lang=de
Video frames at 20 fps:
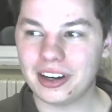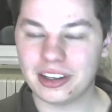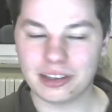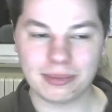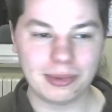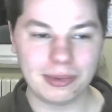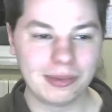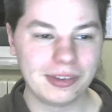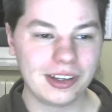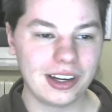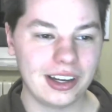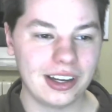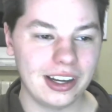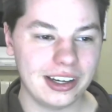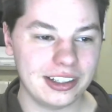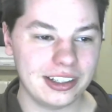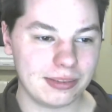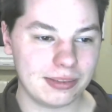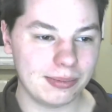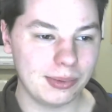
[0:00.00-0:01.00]
Ich bin wieder
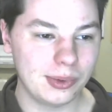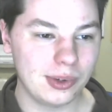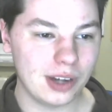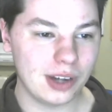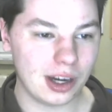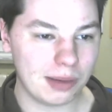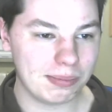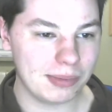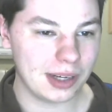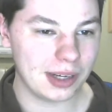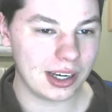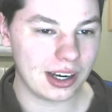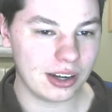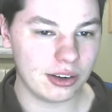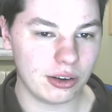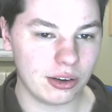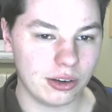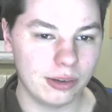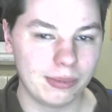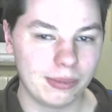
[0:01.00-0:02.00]
leicht müde, hab mir gerade
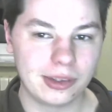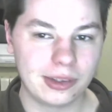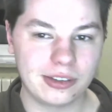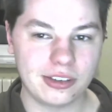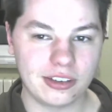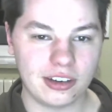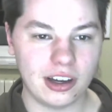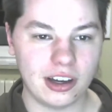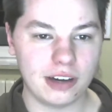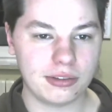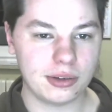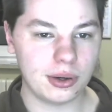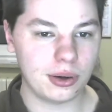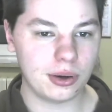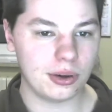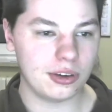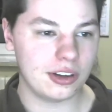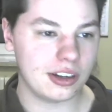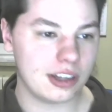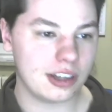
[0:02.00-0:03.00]
noch eine Mütze Schlaf
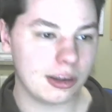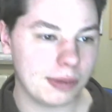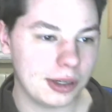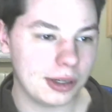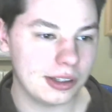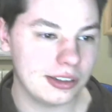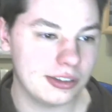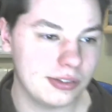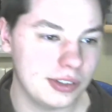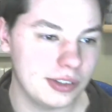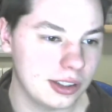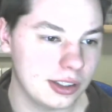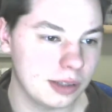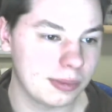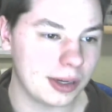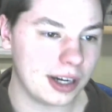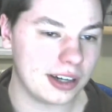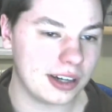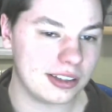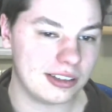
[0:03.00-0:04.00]
gegönnt, hat aber nicht viel
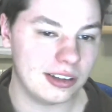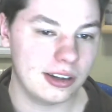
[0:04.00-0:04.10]
gebracht.